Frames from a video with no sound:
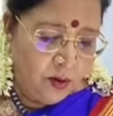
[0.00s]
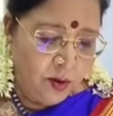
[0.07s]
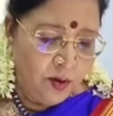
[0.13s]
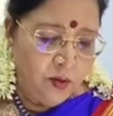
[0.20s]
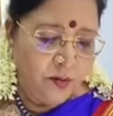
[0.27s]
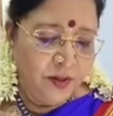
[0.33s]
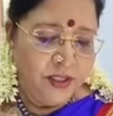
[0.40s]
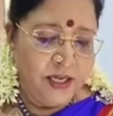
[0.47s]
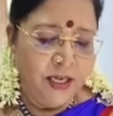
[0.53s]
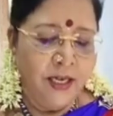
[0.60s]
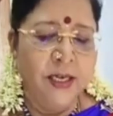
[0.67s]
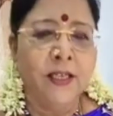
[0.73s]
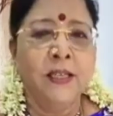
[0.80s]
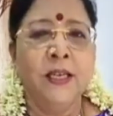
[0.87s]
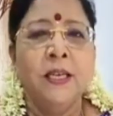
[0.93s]
ஓம் ஜெய
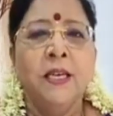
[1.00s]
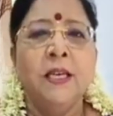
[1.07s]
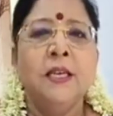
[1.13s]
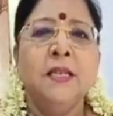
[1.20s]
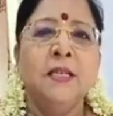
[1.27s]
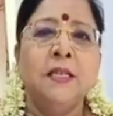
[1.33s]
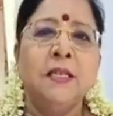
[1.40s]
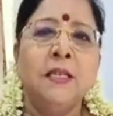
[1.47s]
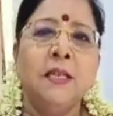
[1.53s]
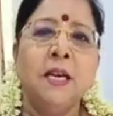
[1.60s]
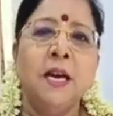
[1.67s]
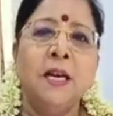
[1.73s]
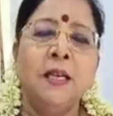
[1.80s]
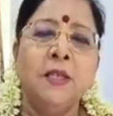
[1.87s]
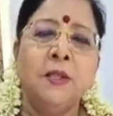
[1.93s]
ஜெய ஸ்ரீ
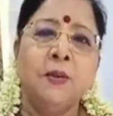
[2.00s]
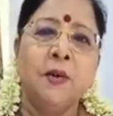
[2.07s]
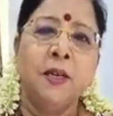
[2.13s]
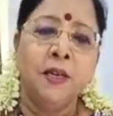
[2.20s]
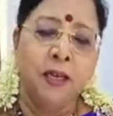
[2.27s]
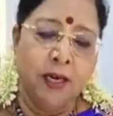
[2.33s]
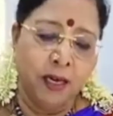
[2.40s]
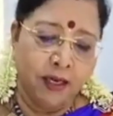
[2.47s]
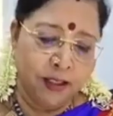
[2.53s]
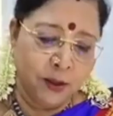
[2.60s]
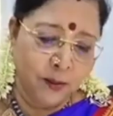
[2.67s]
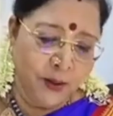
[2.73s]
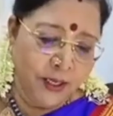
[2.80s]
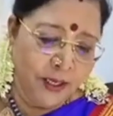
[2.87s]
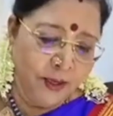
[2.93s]
ஐஸ்வர்ய
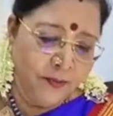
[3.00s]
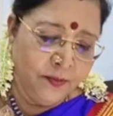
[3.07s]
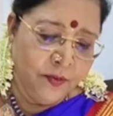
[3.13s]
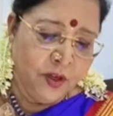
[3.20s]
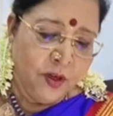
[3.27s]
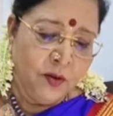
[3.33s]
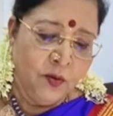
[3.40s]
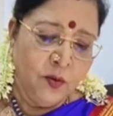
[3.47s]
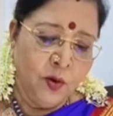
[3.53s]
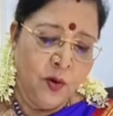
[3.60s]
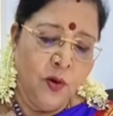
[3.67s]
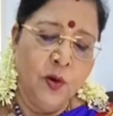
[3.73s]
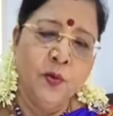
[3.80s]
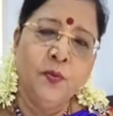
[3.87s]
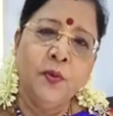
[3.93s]
லக்ஷ்மி
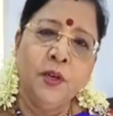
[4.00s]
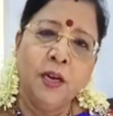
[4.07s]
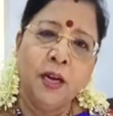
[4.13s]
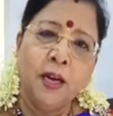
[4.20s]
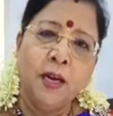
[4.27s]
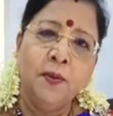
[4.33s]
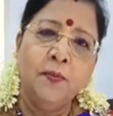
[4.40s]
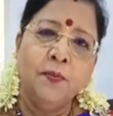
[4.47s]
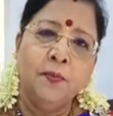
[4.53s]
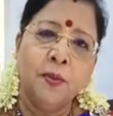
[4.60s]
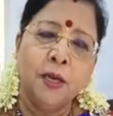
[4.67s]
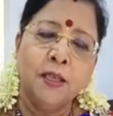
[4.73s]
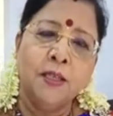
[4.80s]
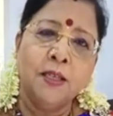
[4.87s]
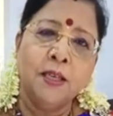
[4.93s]
ஓம் க்ரீம்
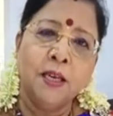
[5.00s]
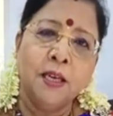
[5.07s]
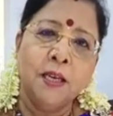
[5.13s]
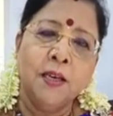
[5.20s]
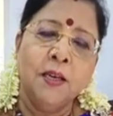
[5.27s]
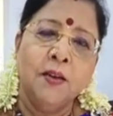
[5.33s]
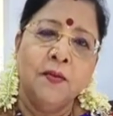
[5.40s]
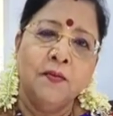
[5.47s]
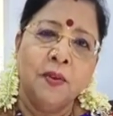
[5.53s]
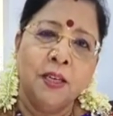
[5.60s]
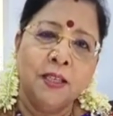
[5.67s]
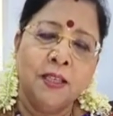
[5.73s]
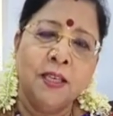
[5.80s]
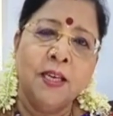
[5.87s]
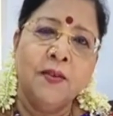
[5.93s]
மசி
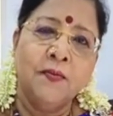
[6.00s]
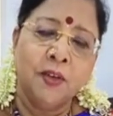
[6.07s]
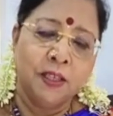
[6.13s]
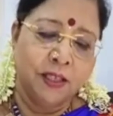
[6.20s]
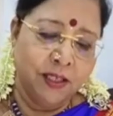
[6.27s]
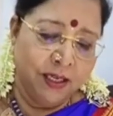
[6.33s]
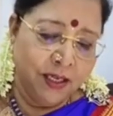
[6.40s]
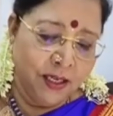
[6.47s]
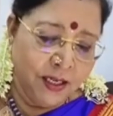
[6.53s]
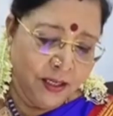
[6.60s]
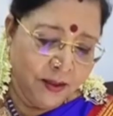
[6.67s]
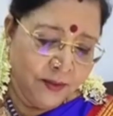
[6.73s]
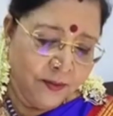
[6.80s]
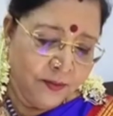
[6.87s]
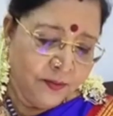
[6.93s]
வசி வசி
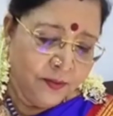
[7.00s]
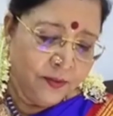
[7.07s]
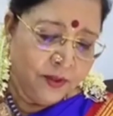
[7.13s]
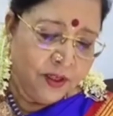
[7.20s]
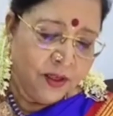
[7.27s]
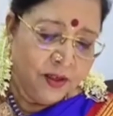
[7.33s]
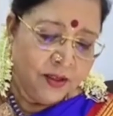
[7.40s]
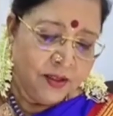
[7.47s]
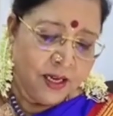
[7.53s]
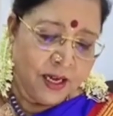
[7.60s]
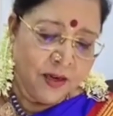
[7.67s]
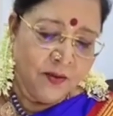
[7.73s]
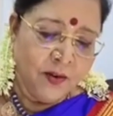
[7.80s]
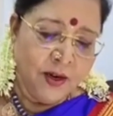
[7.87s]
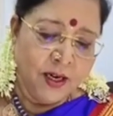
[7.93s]

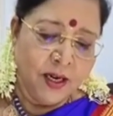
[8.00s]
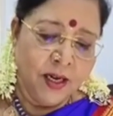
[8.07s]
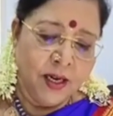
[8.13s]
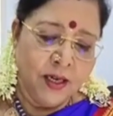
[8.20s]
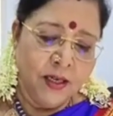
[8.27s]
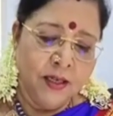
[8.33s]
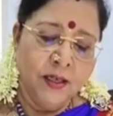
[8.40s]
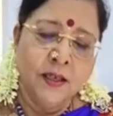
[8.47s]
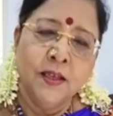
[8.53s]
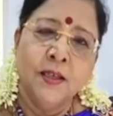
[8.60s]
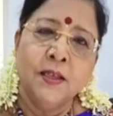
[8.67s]
சர்வகடன்